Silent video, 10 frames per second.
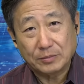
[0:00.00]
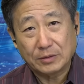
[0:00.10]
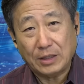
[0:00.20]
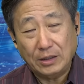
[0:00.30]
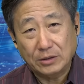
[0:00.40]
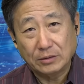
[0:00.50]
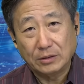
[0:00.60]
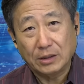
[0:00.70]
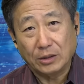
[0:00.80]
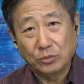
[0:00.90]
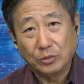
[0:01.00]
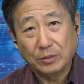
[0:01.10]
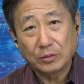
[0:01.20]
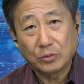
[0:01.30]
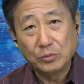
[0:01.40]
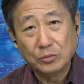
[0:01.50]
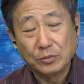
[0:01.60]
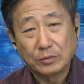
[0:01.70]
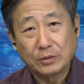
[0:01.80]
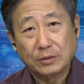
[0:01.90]
开车的人很多，公
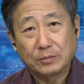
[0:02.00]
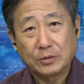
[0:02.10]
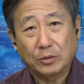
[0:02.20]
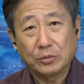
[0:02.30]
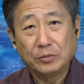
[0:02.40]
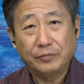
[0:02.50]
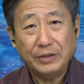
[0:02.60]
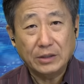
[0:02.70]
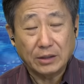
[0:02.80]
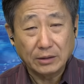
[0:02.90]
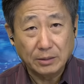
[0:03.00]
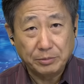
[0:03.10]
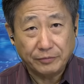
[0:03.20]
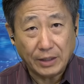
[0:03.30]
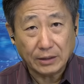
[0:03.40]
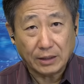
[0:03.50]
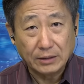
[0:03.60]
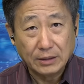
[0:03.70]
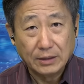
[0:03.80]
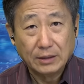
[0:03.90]
共的交通非常的不发达，
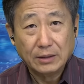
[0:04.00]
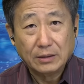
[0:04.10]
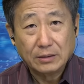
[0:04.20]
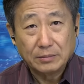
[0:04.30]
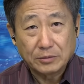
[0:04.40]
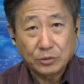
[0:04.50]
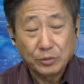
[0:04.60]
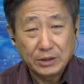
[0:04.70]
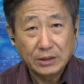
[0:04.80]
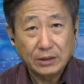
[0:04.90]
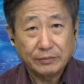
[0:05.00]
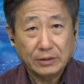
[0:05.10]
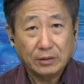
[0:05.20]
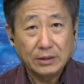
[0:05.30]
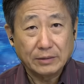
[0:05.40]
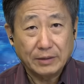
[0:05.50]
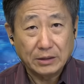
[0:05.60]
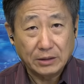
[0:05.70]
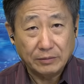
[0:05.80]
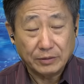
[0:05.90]
从一个地方到另外一个
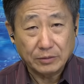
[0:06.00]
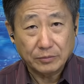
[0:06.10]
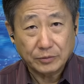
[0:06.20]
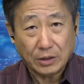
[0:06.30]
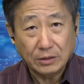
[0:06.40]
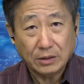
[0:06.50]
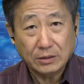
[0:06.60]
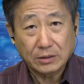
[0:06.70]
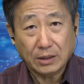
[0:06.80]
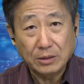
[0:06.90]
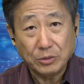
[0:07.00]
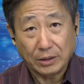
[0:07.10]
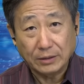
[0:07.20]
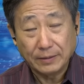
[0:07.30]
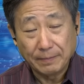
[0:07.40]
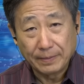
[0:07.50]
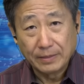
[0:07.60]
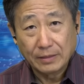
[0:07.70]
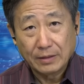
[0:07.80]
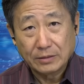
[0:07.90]
地方常常是很远，
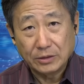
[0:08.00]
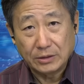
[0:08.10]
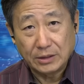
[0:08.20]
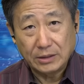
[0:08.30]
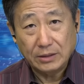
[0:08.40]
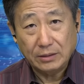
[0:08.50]
这是第一。